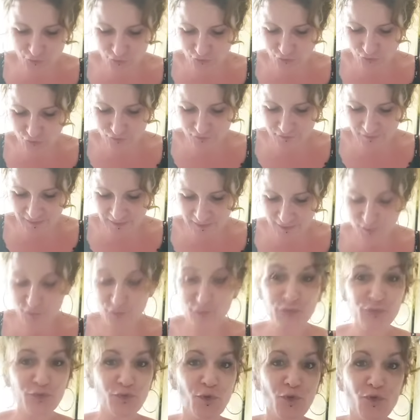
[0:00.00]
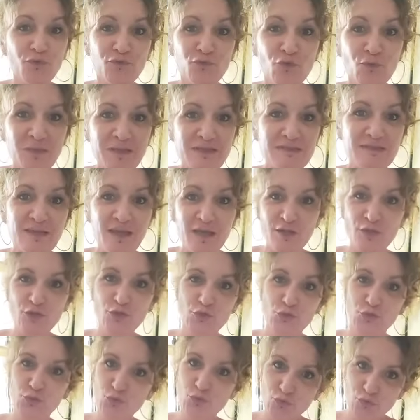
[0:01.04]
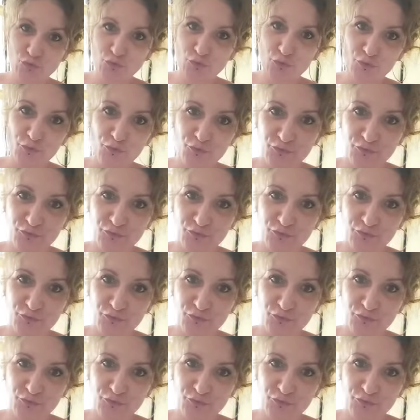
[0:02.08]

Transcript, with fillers: retrouver pour vos messages de ce